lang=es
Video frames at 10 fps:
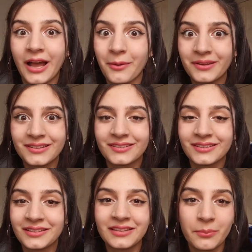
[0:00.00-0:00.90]
a veces
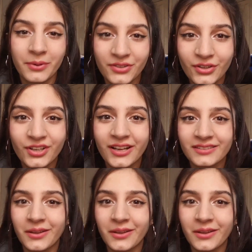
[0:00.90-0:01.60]
60 personas,